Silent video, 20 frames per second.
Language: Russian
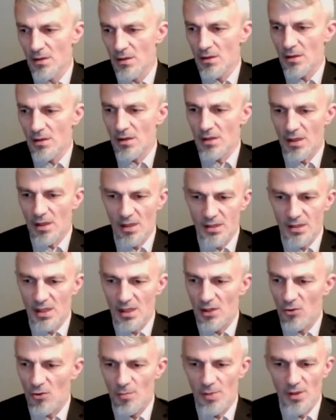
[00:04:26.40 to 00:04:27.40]

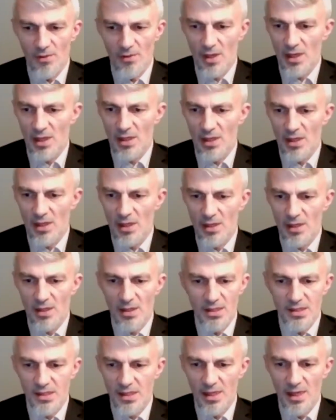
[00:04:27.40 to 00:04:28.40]
резали, убивали,
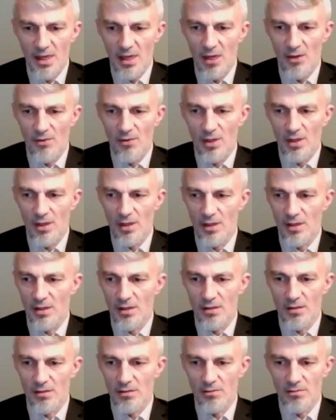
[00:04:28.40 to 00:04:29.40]
расстреливали.
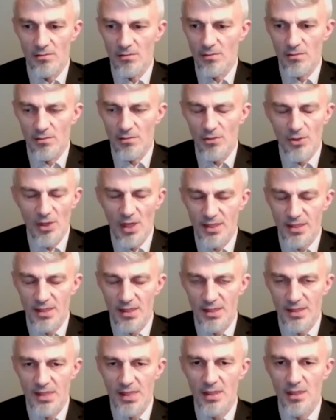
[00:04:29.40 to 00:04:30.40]
Э, ужасные
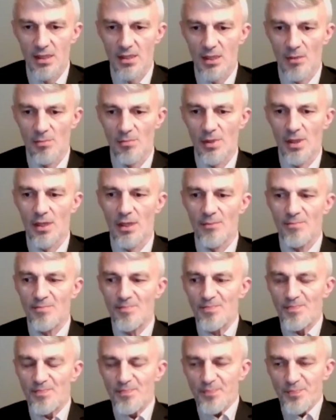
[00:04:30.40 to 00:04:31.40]
сцены там были.
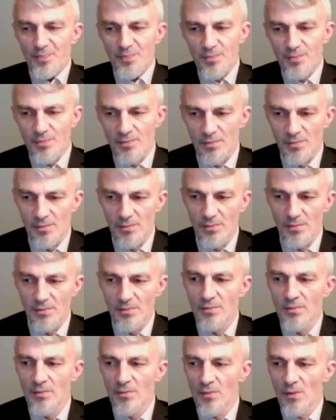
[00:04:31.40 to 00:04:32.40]
Э,
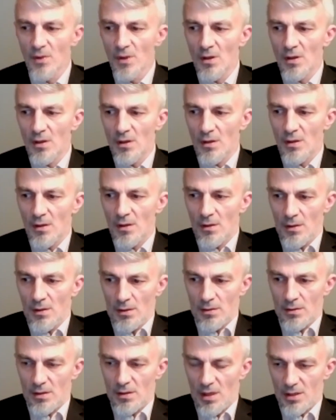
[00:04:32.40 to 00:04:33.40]

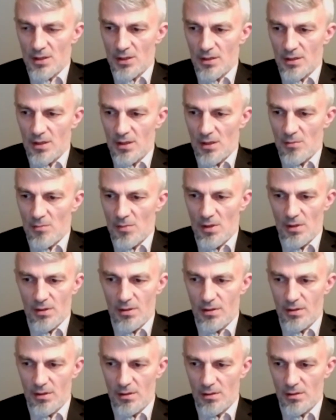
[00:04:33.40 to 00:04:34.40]
даже там...
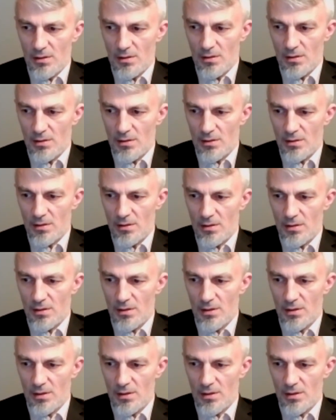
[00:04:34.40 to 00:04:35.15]
Э,